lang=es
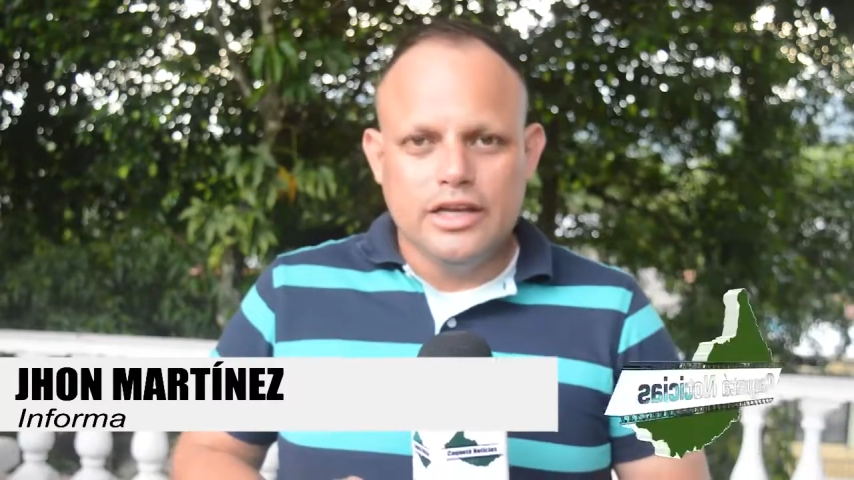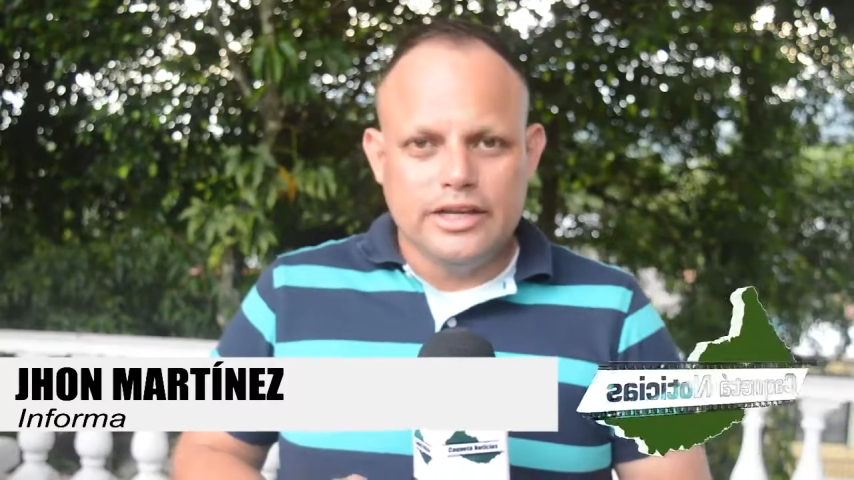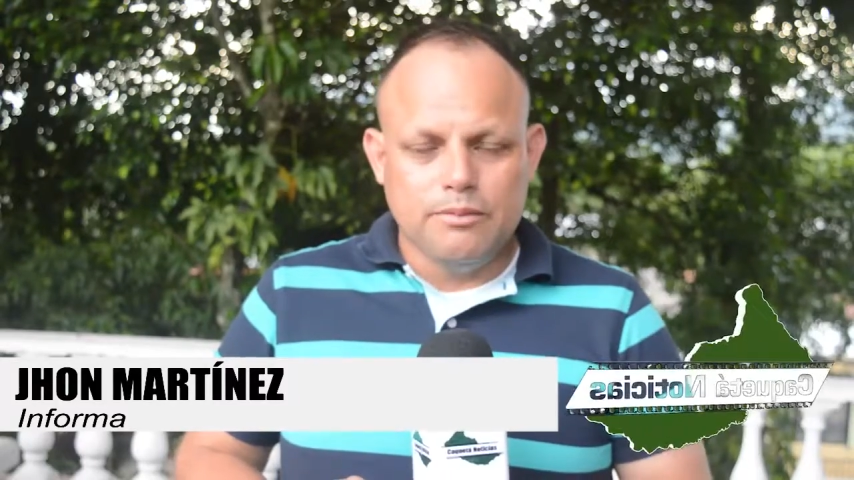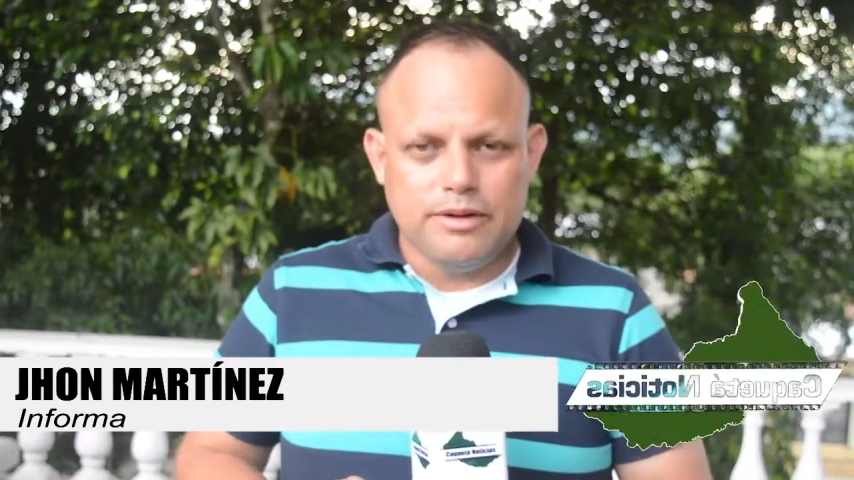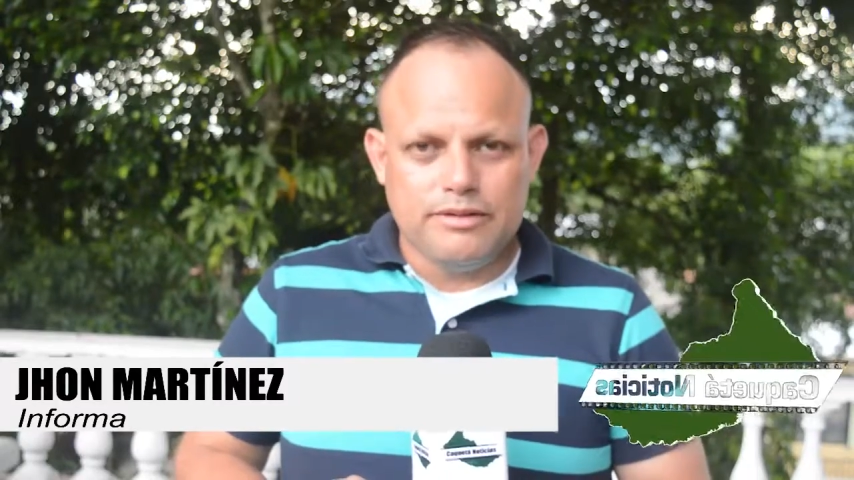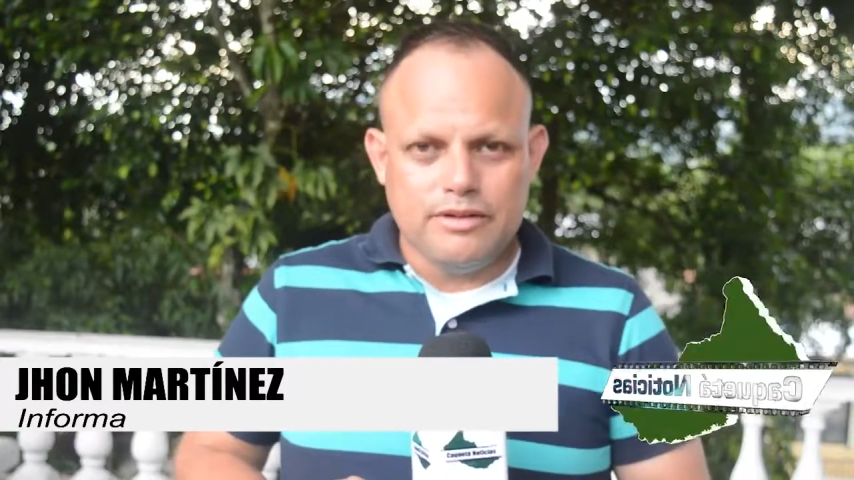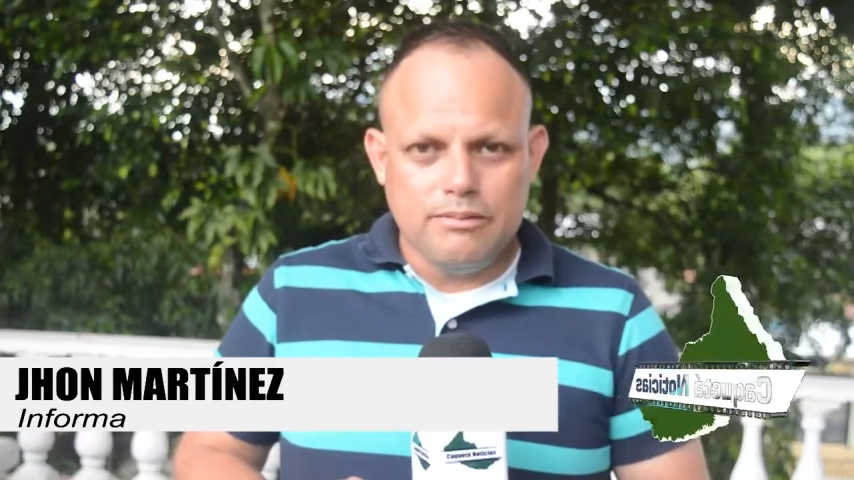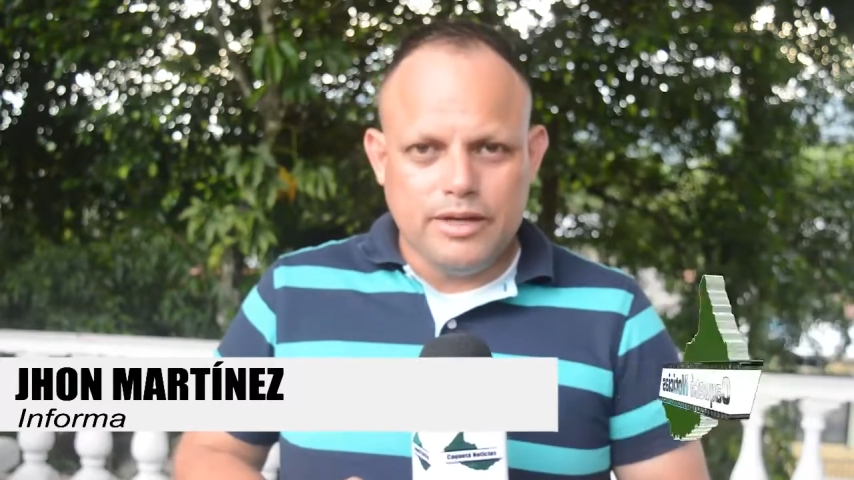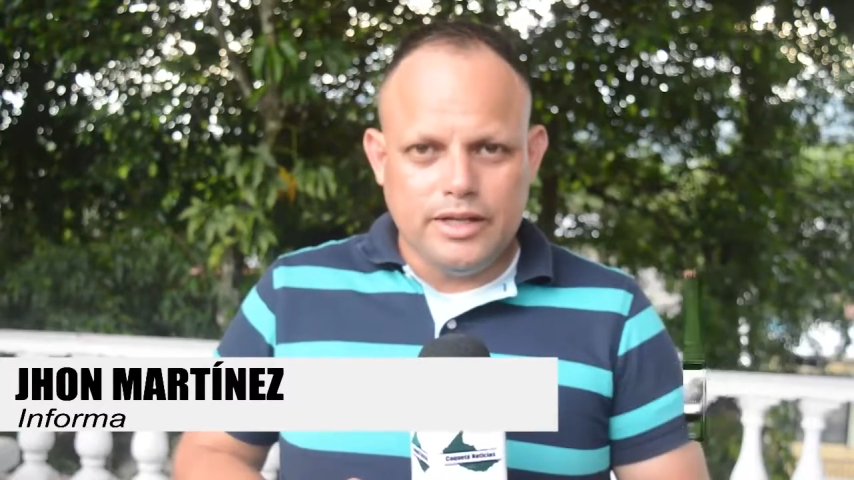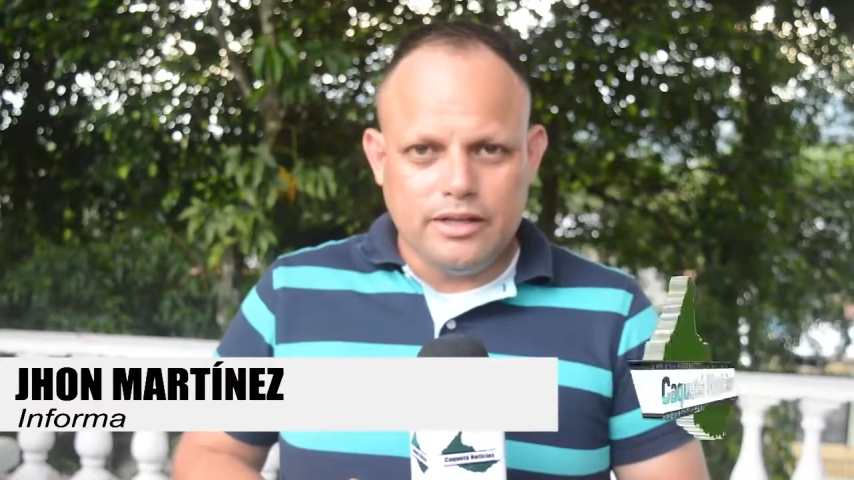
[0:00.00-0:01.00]
quien
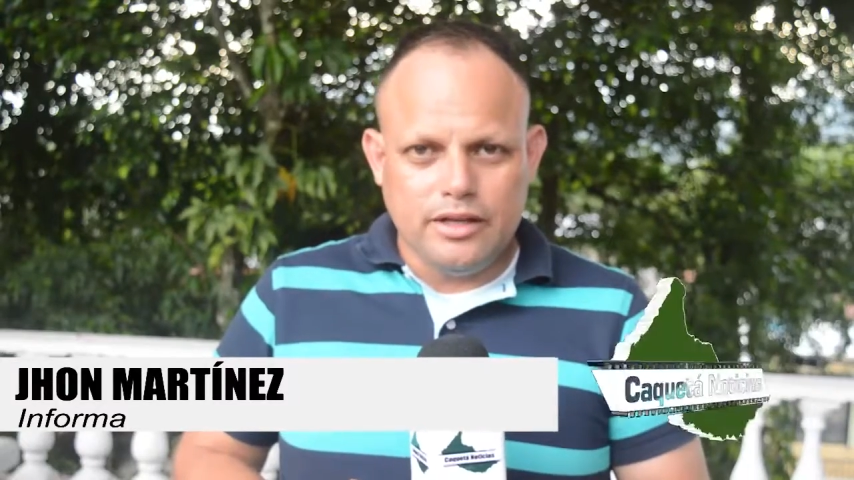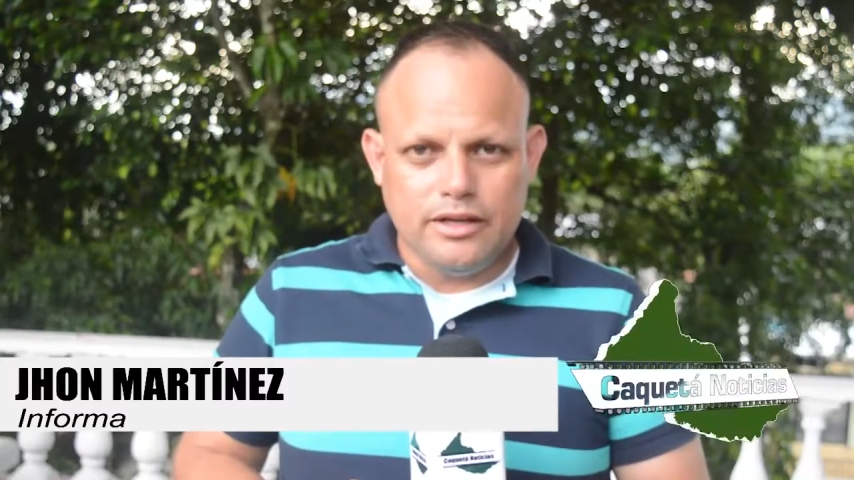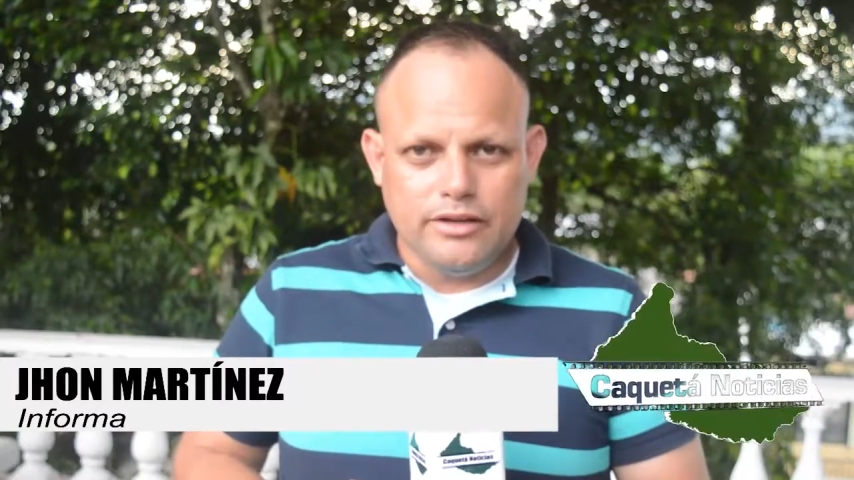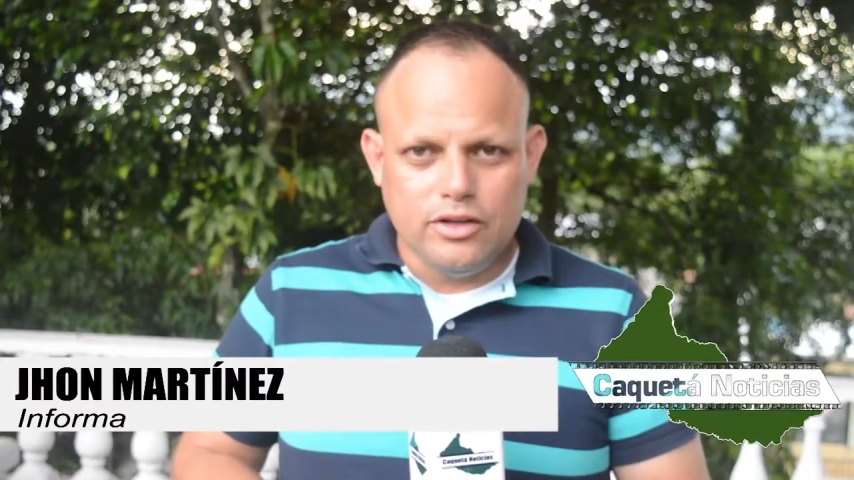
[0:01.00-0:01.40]
precisamente